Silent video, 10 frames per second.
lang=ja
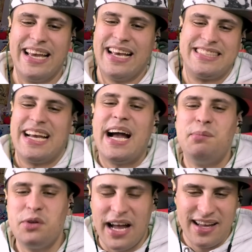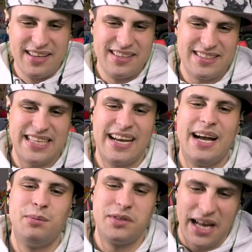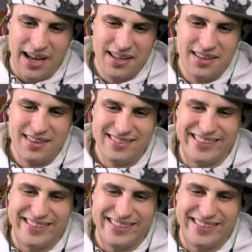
やいやしゃがむなしゃがむなごめん